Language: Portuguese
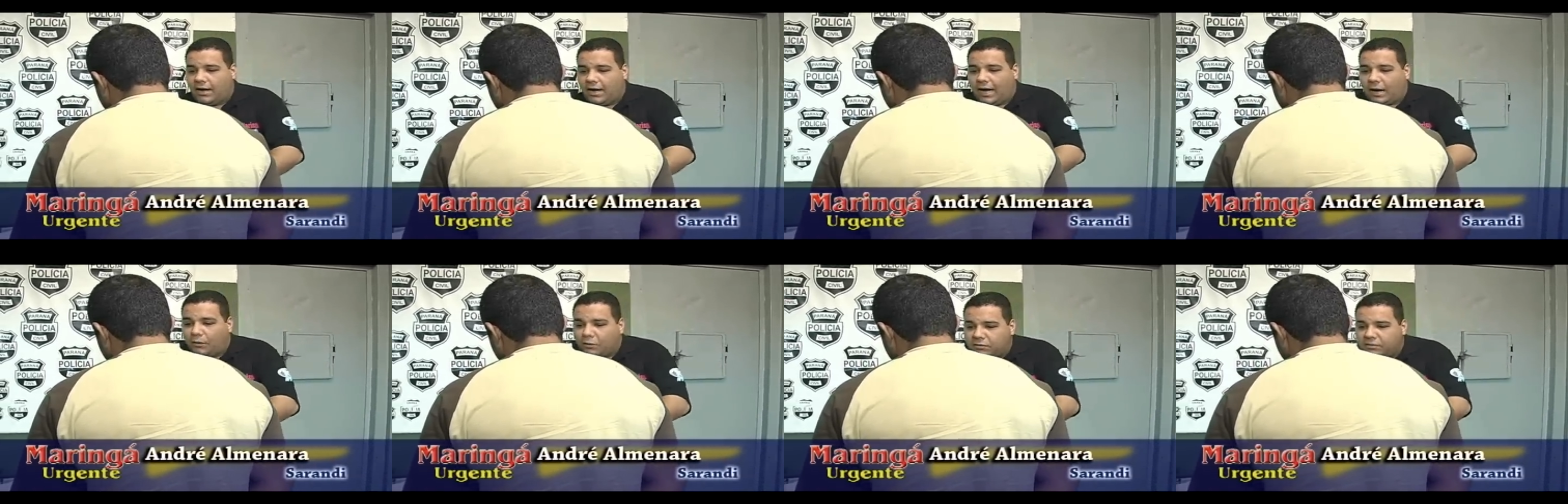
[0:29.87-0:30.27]

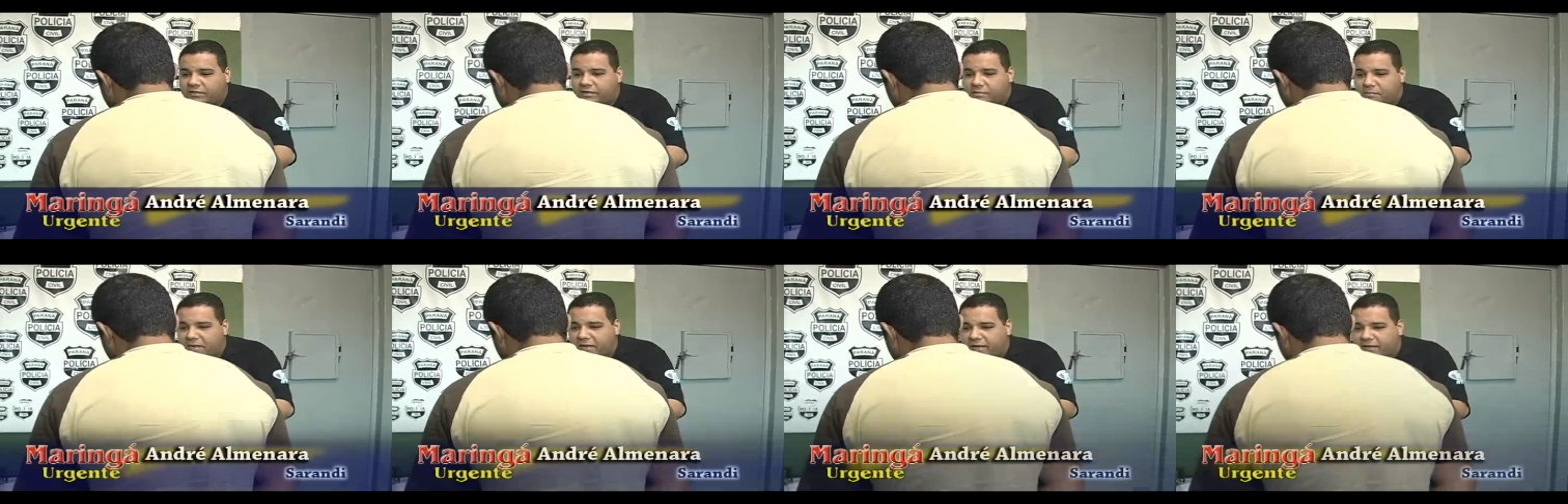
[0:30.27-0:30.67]
Há
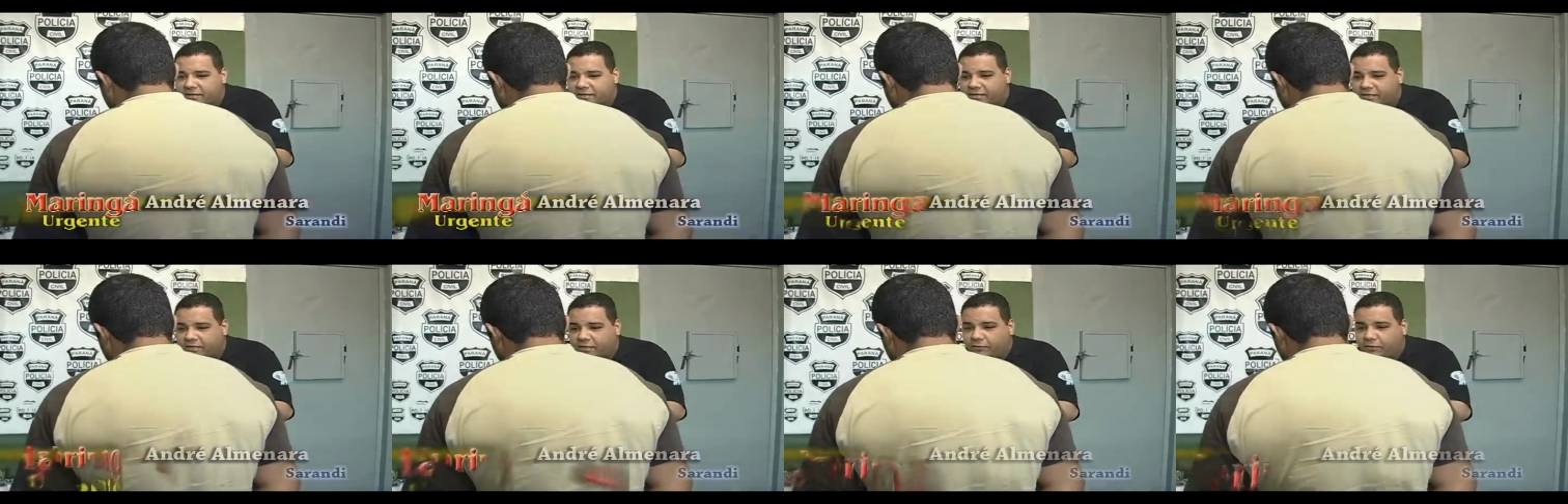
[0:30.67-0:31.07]
11
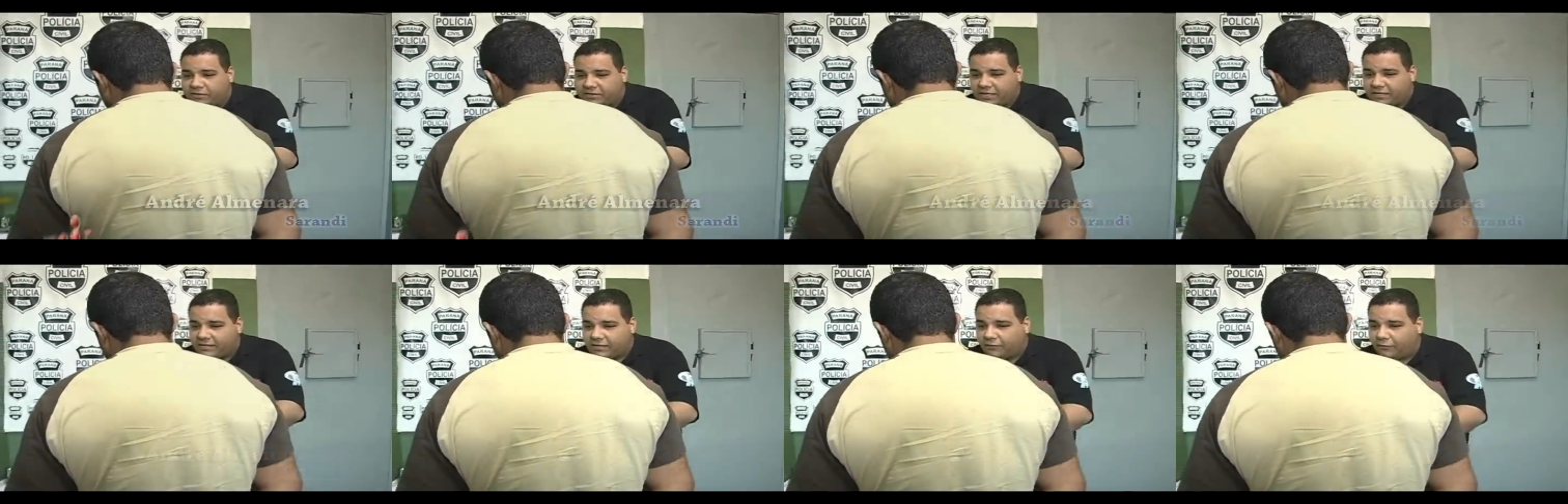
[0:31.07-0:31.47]
meses que
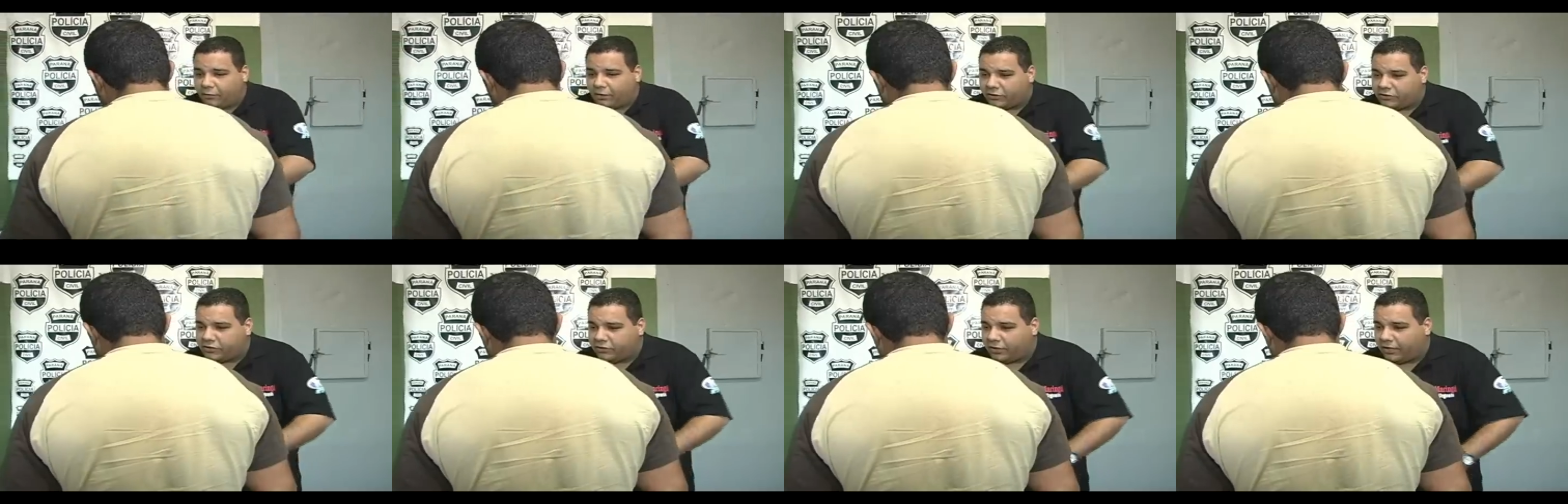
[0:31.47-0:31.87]
você está
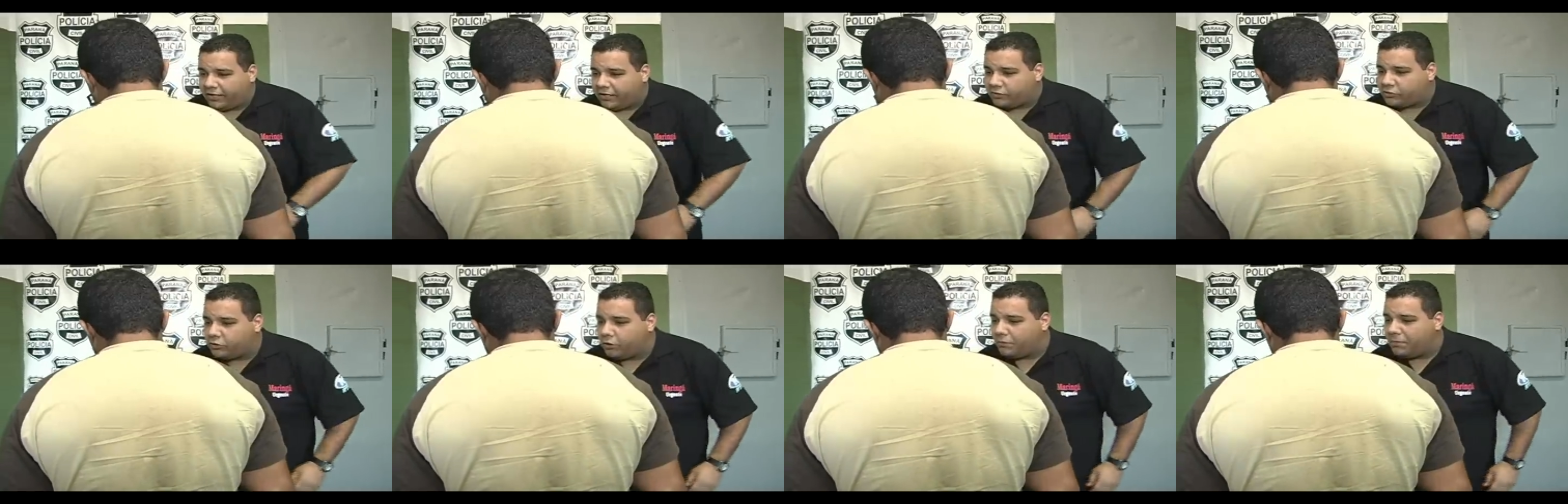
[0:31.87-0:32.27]
foragido, é
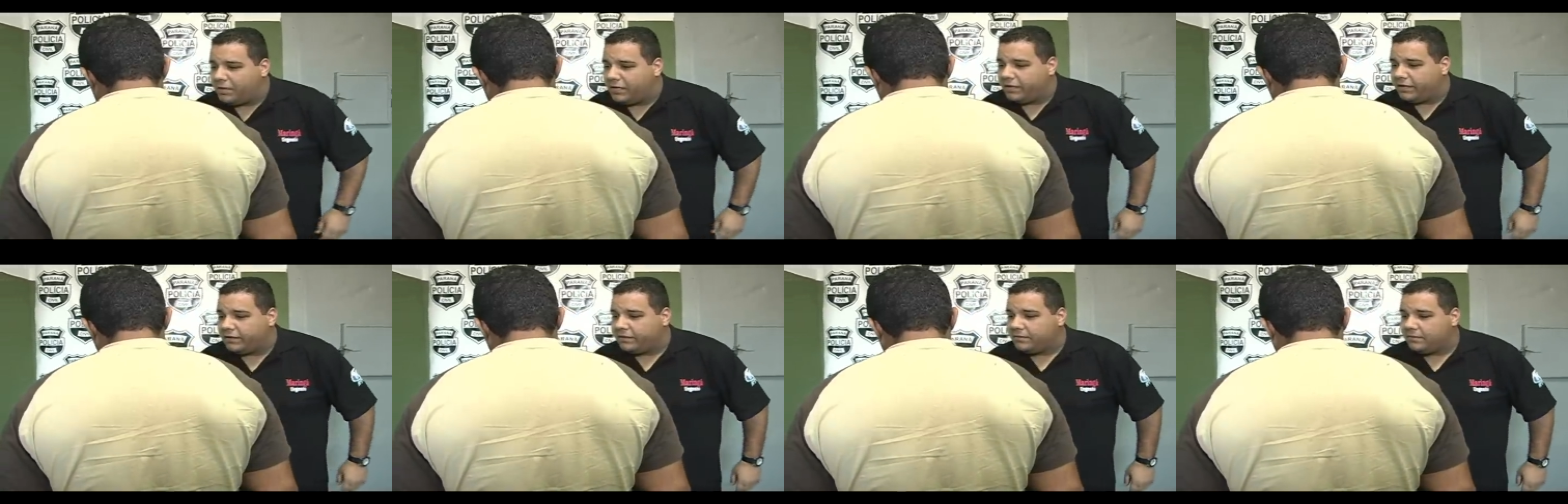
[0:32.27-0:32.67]
isso, Roberley?